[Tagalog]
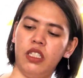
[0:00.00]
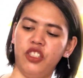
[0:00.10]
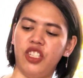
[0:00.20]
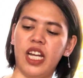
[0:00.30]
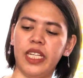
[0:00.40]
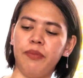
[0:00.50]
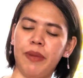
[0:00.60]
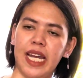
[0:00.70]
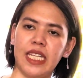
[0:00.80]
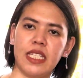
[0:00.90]
Jogging
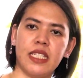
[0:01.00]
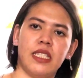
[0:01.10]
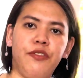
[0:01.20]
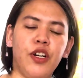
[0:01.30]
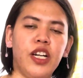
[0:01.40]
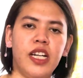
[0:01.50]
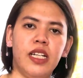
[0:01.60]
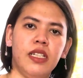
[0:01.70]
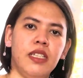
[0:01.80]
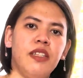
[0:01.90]
pants.
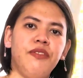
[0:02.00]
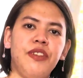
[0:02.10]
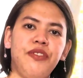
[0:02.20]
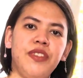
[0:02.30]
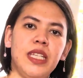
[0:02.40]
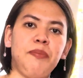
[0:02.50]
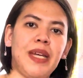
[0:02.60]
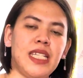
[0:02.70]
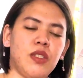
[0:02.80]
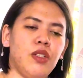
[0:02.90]
For 50
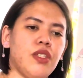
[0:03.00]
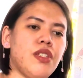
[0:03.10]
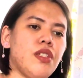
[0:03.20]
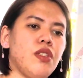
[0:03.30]
pesos.